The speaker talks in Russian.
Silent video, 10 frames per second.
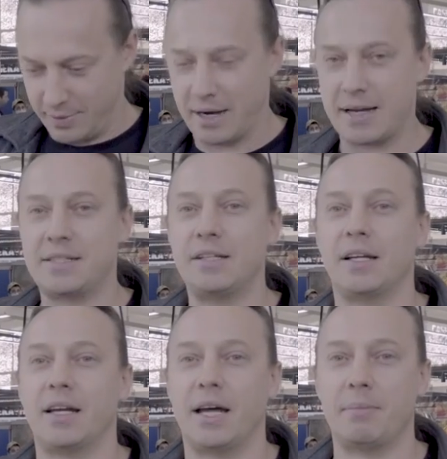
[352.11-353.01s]

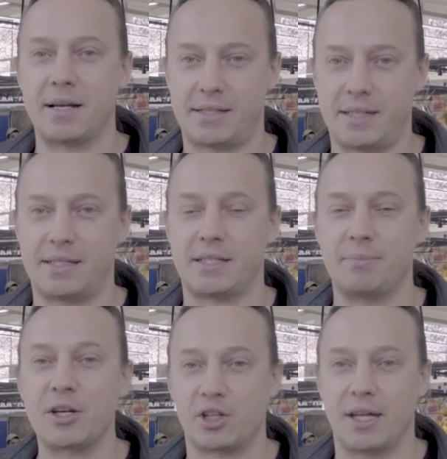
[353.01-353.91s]
растительное масло,
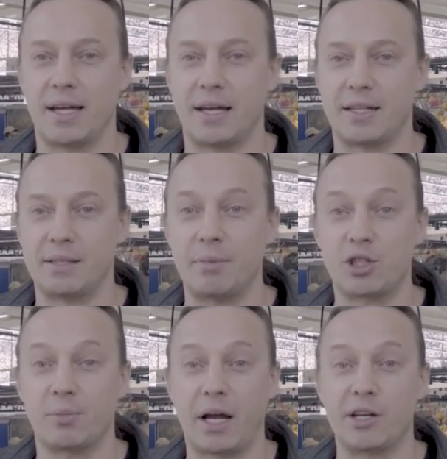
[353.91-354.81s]
смешанное с
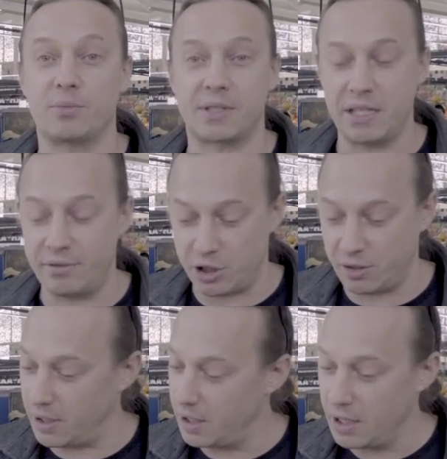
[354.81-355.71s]
небольшим количеством
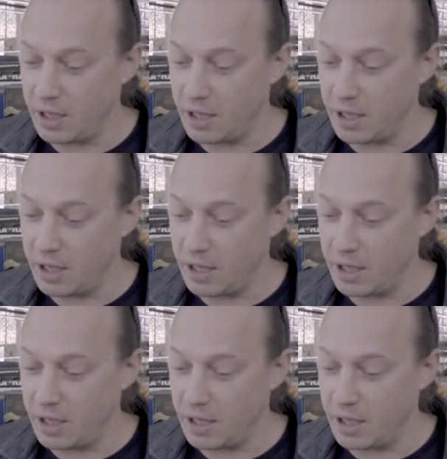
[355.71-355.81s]
сливочного,